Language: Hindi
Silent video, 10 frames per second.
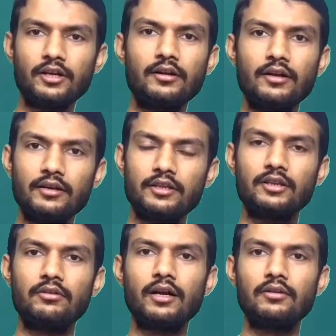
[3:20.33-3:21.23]
छठा
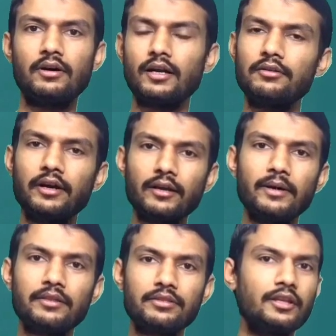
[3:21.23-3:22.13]
सतवा आठवां आठवां के
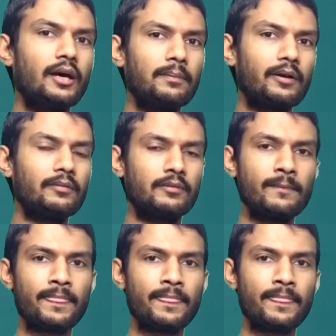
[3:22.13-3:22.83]
बाद सीधे आपका